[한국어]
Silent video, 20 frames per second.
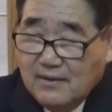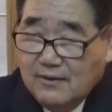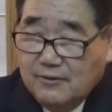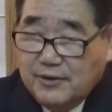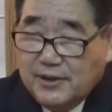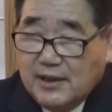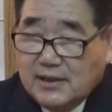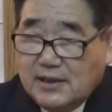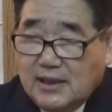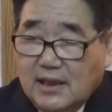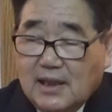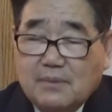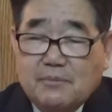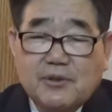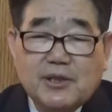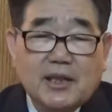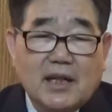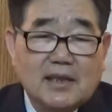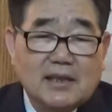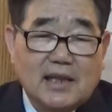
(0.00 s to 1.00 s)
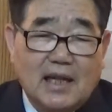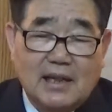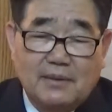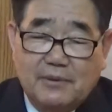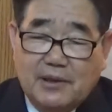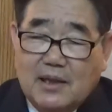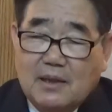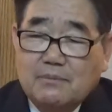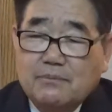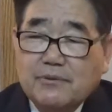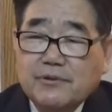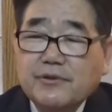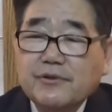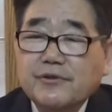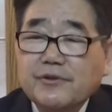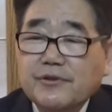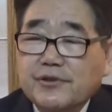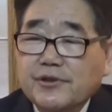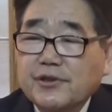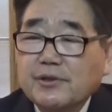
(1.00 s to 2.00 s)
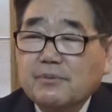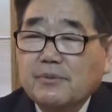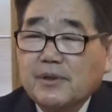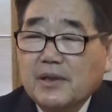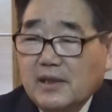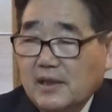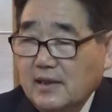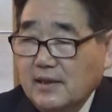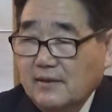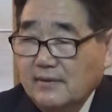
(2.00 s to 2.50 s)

우리가 책임질하자는 게 무슨 뜻인지 몰라요.